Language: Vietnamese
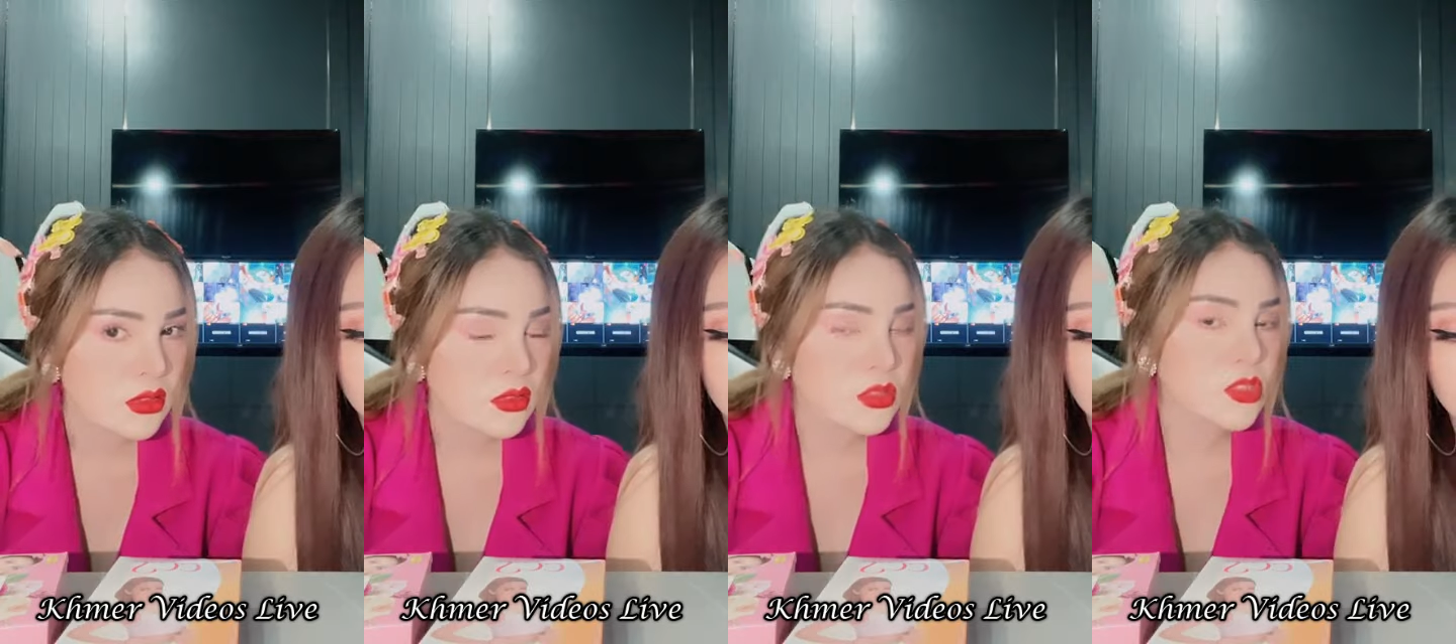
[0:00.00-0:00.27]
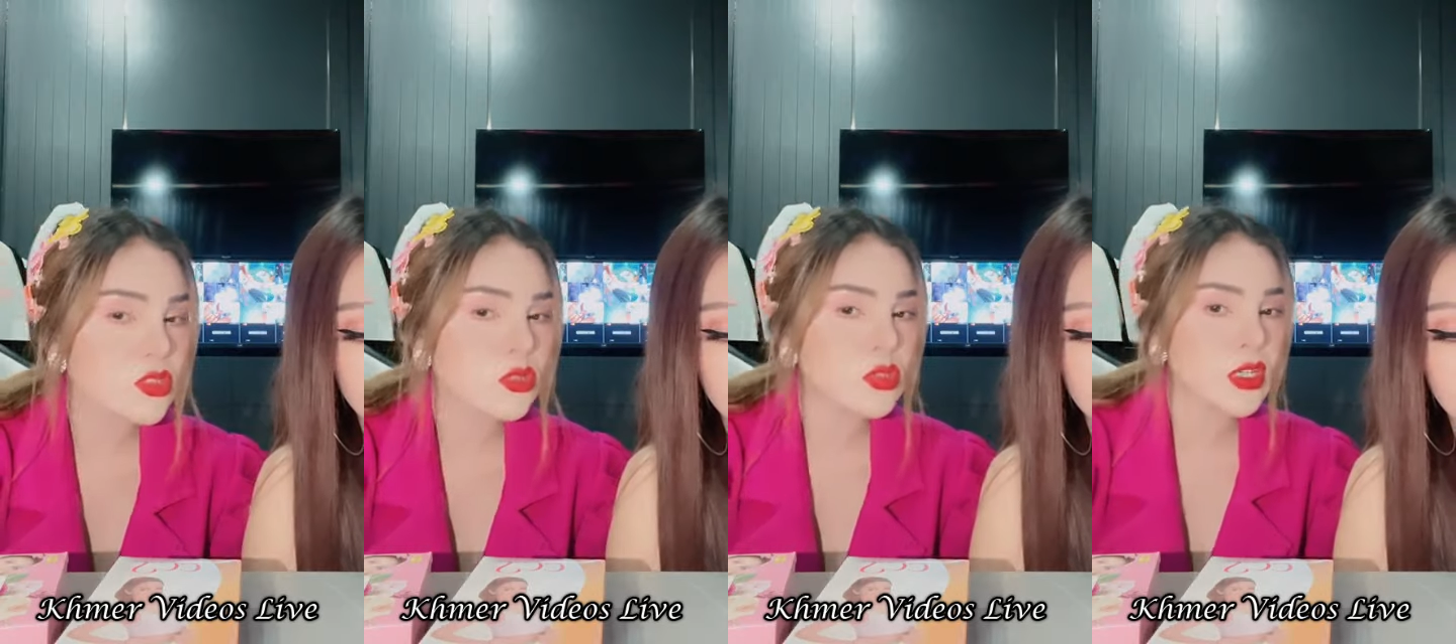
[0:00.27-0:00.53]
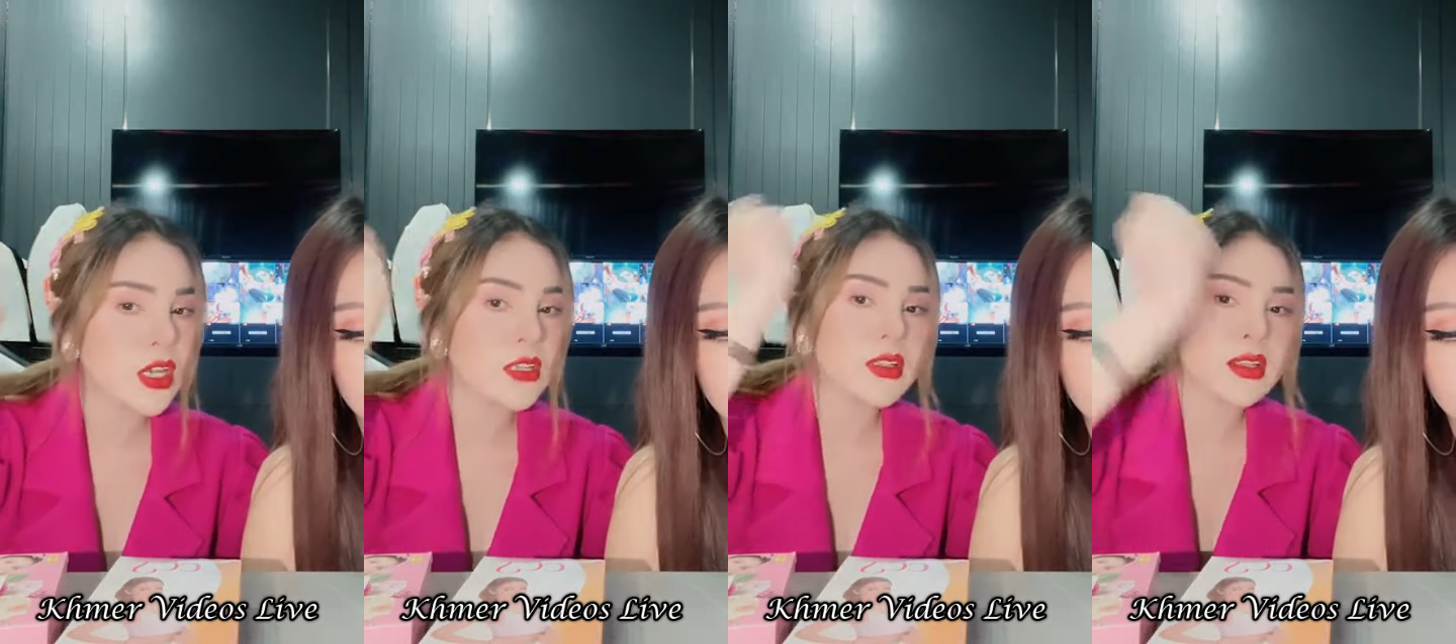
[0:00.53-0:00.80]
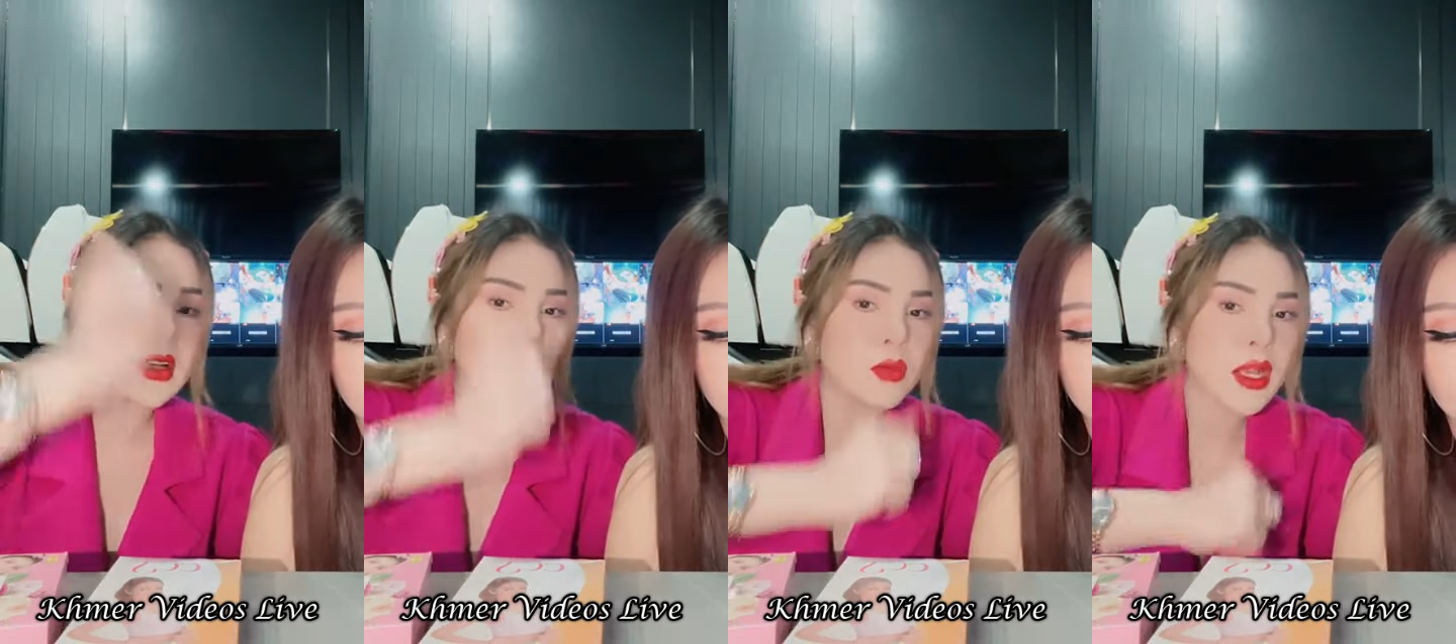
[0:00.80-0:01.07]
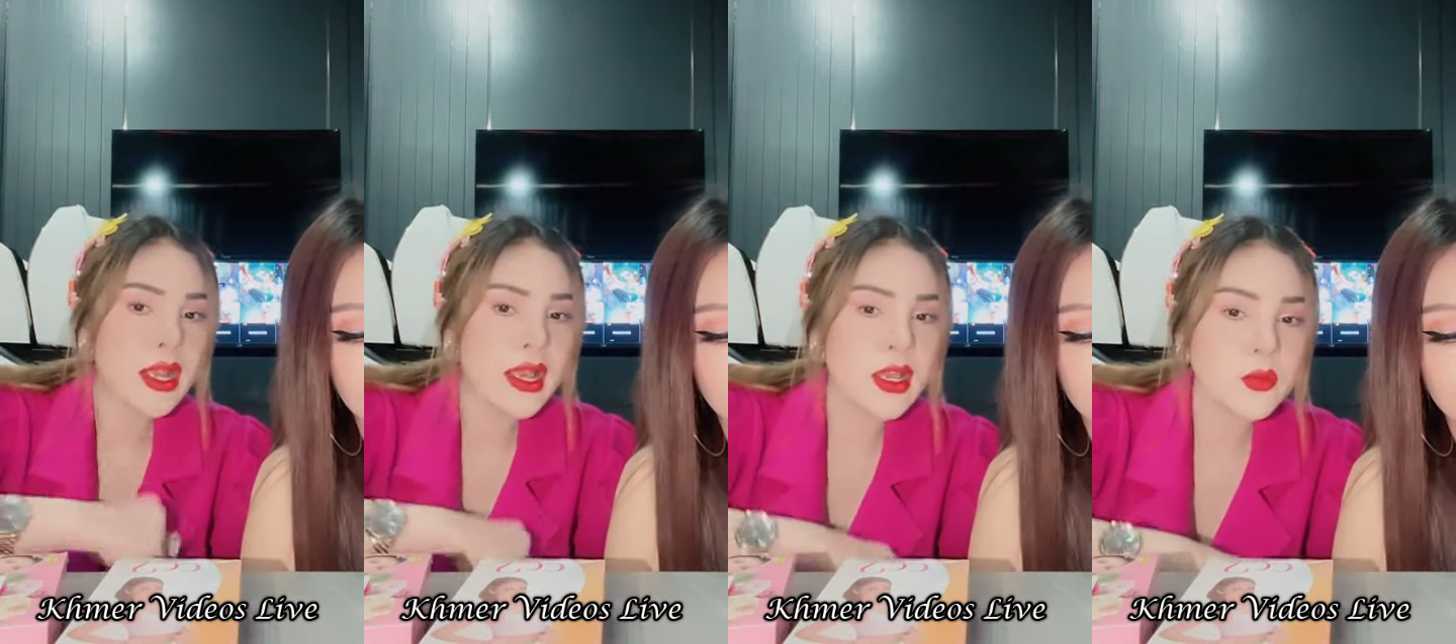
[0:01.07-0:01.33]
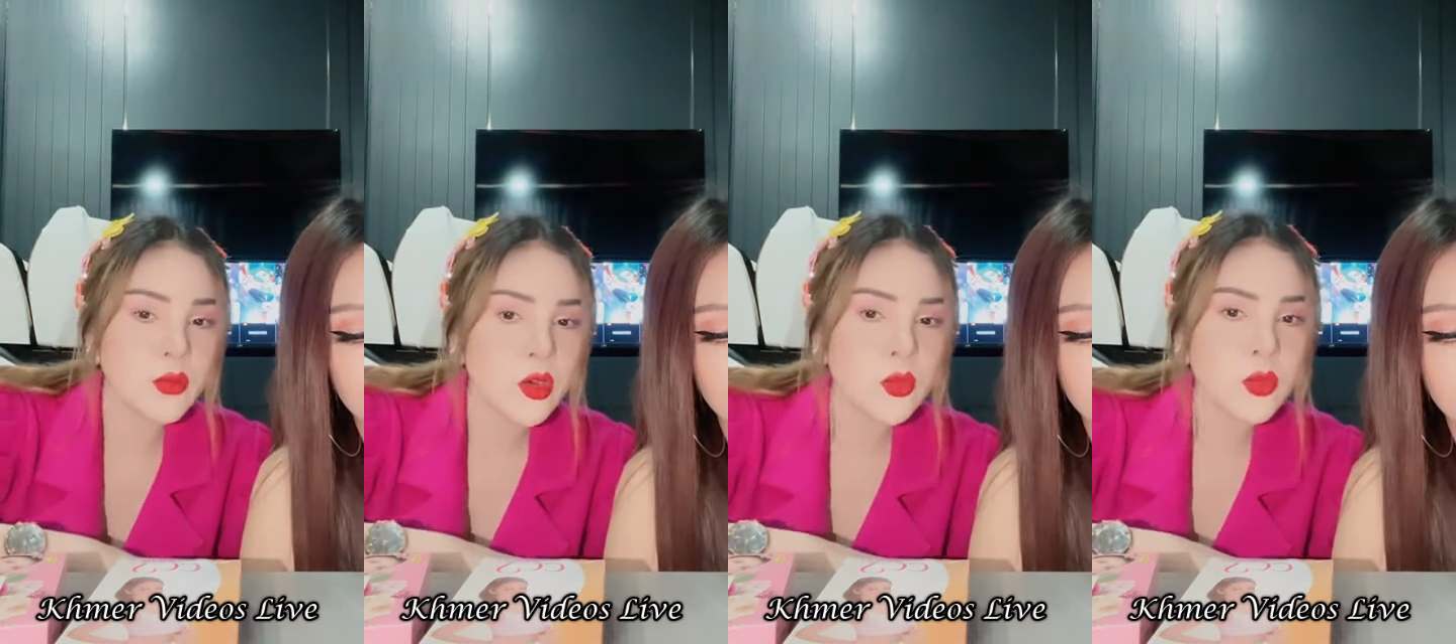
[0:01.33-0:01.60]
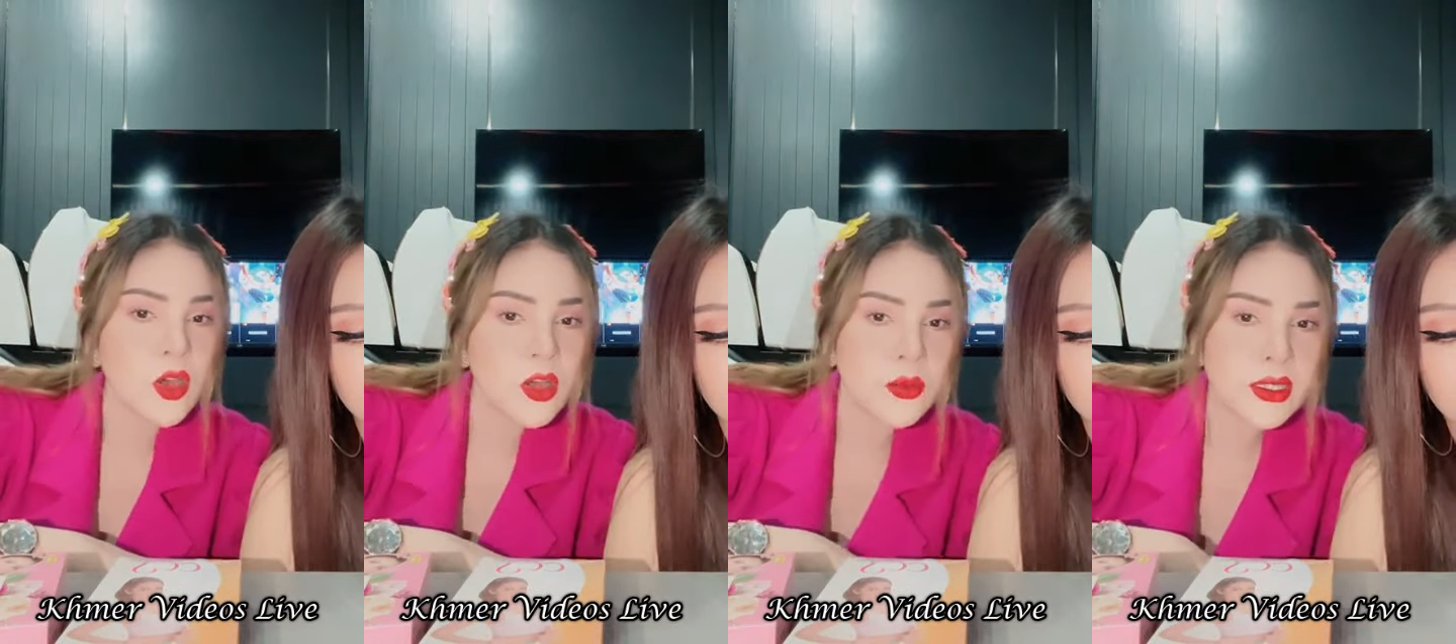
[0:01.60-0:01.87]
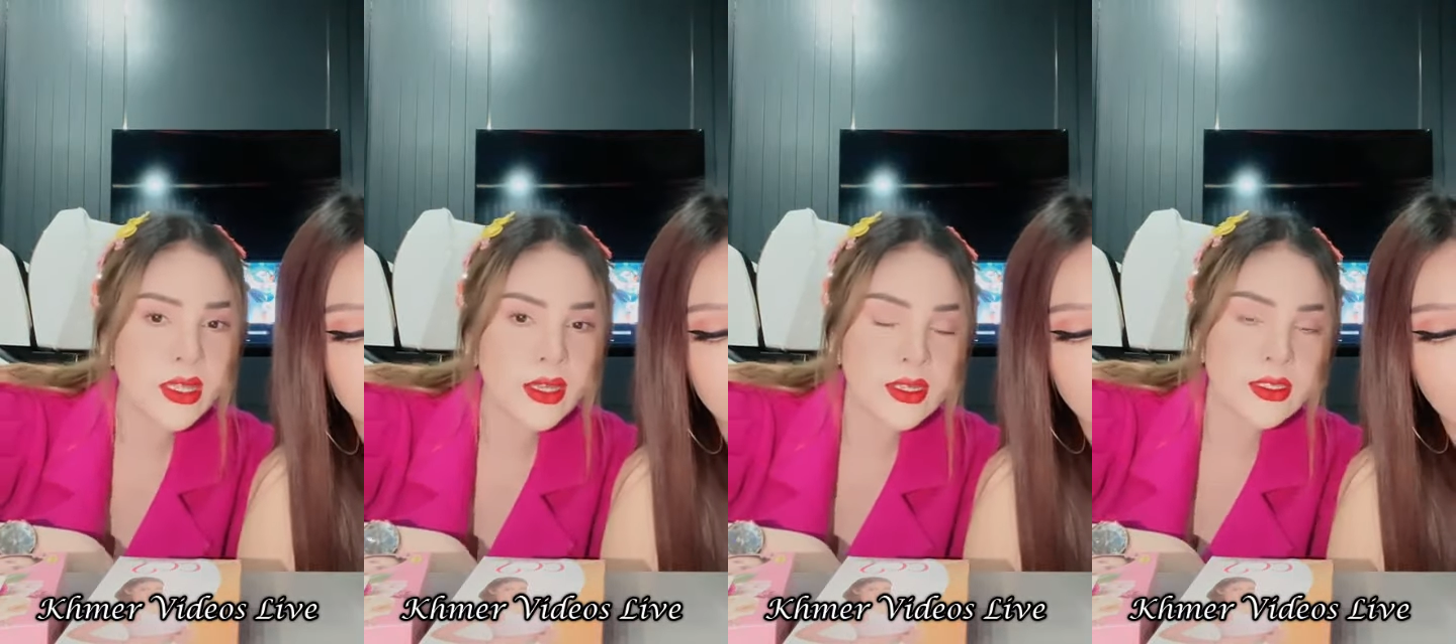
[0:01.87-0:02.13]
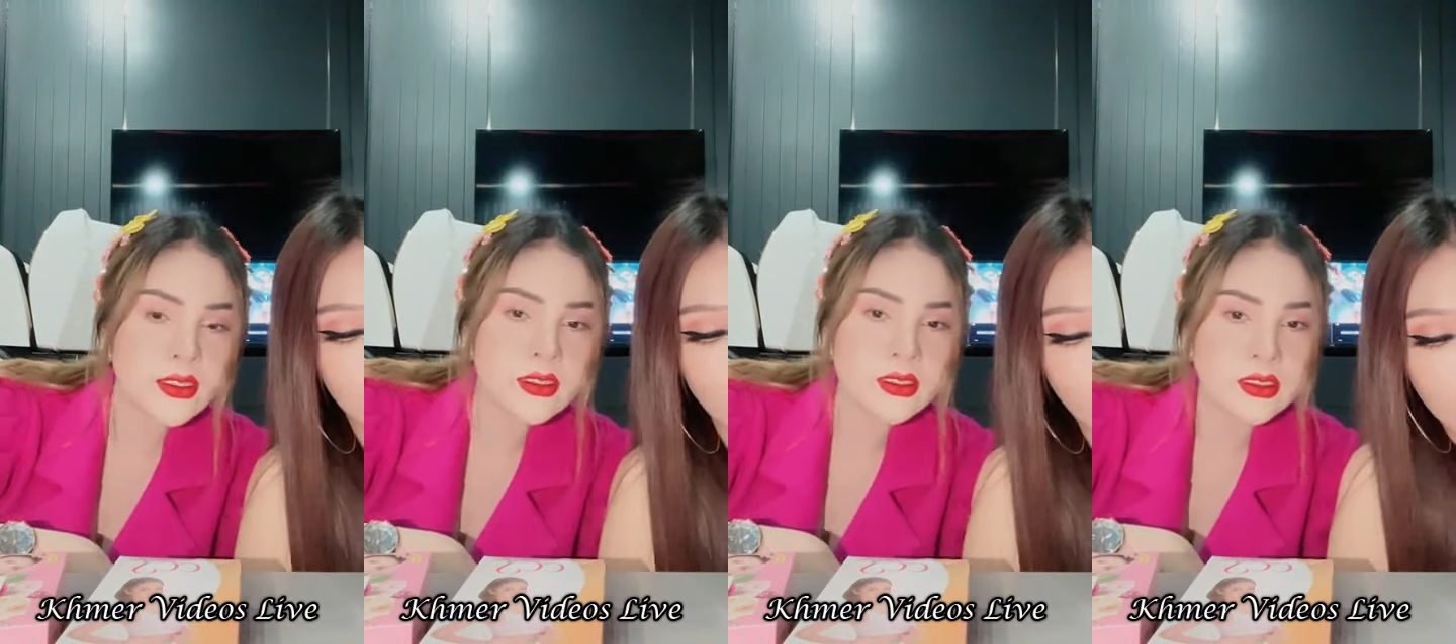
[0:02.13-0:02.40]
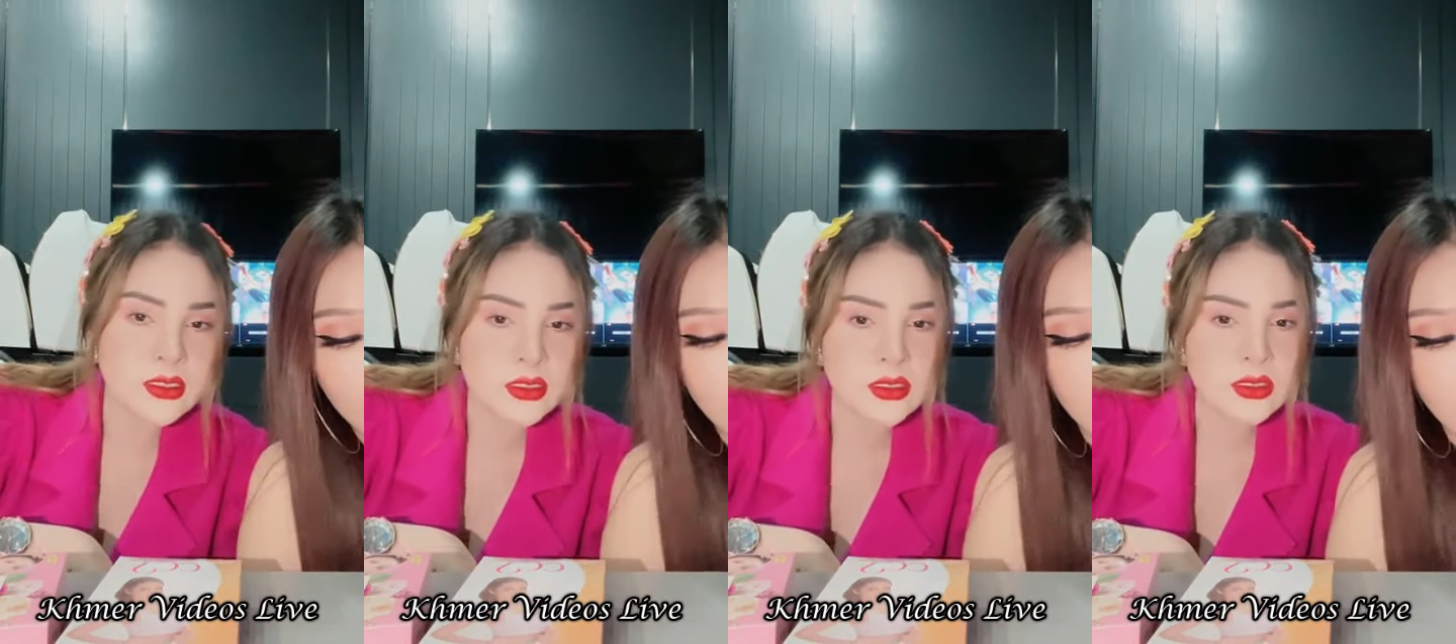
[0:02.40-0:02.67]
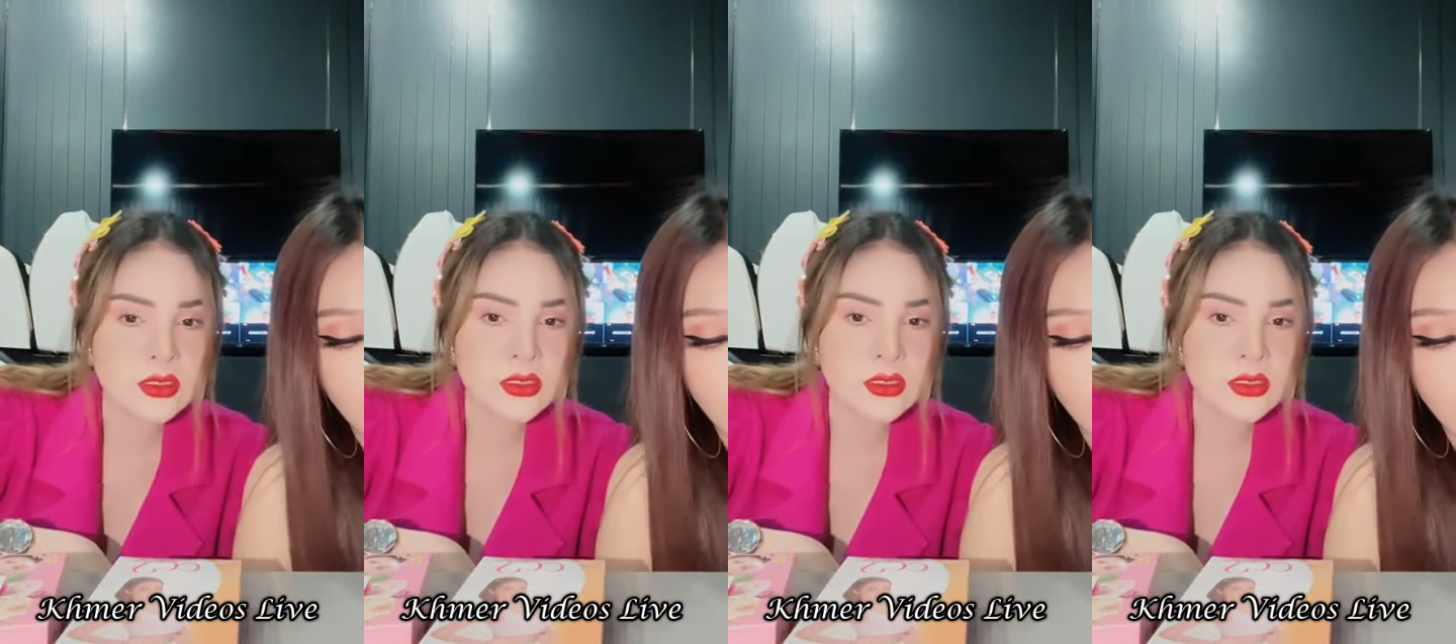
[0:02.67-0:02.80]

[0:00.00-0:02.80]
ôn chui ai tình nắng mặc hàng bóng phong mà tha khơi nữa